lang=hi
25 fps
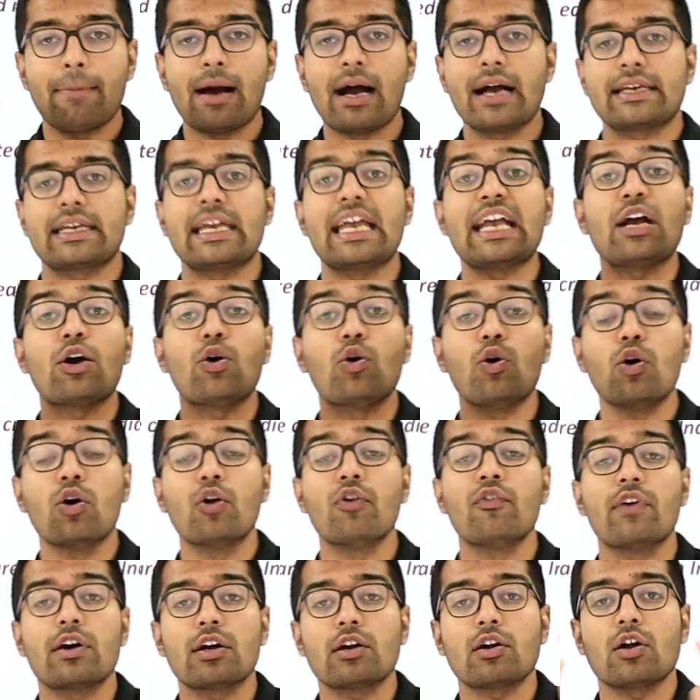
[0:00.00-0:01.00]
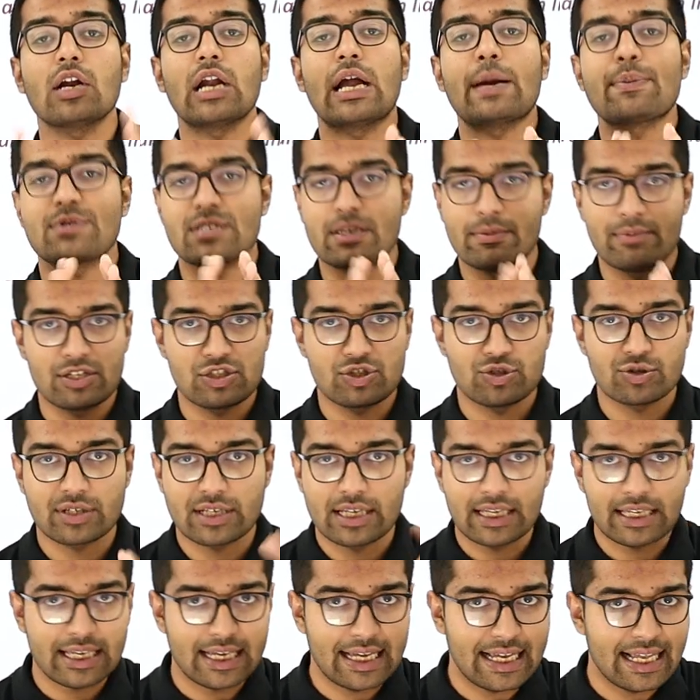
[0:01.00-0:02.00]
बाकी एक ओवरऑल आप समझ
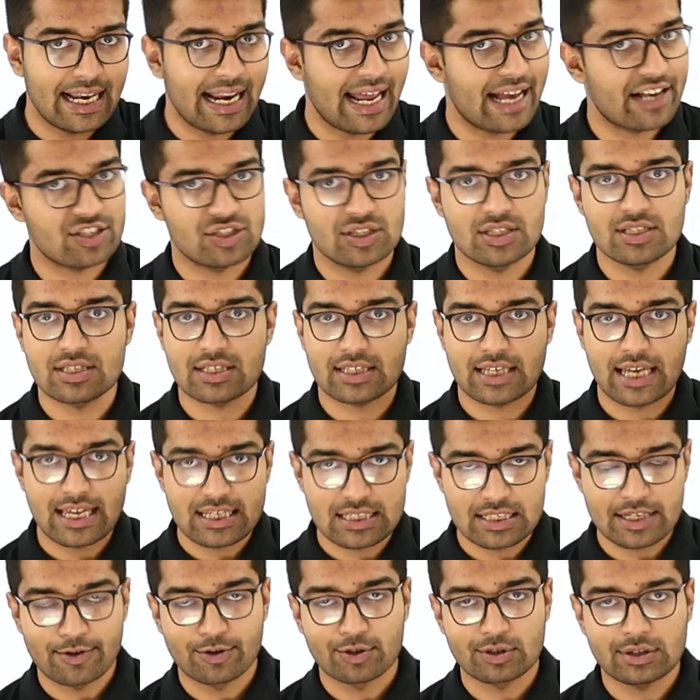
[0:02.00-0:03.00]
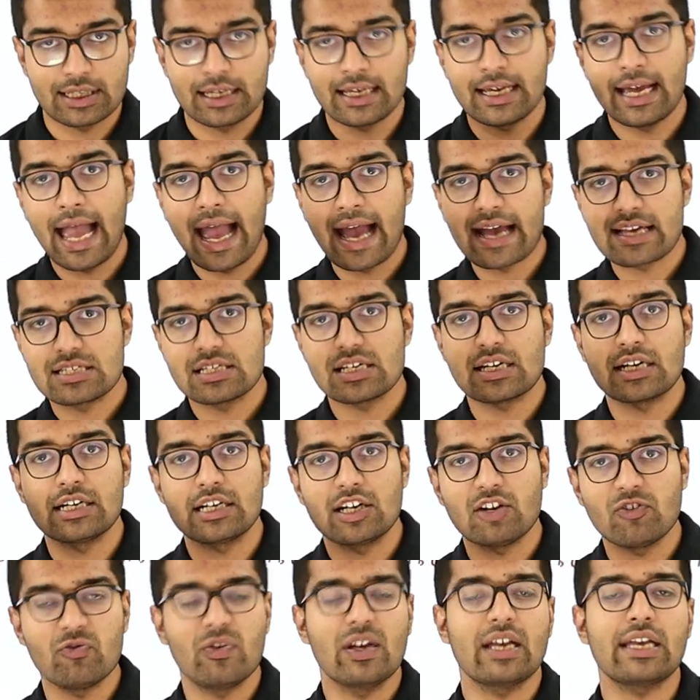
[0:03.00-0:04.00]
चुके हैं कि इलेक्शंस कैसे होते हैं
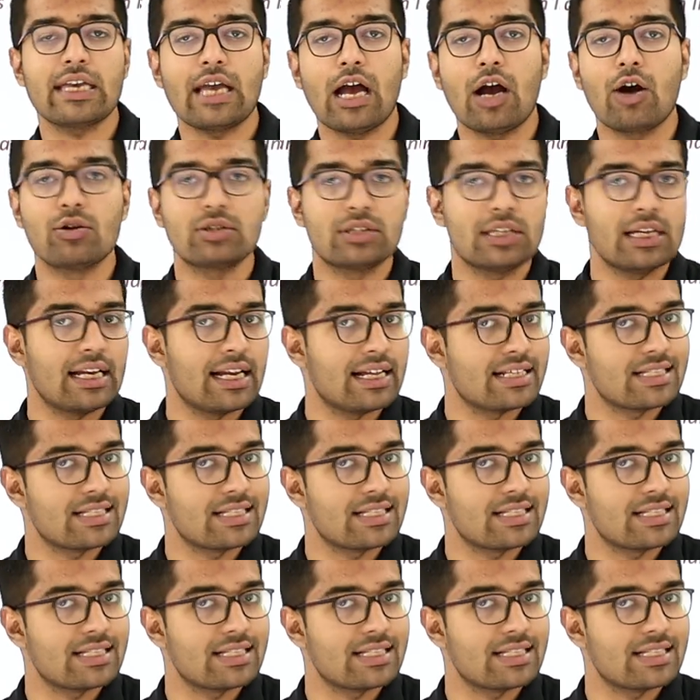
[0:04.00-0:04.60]
एग्जीक्यूटिव विंग क्या होती है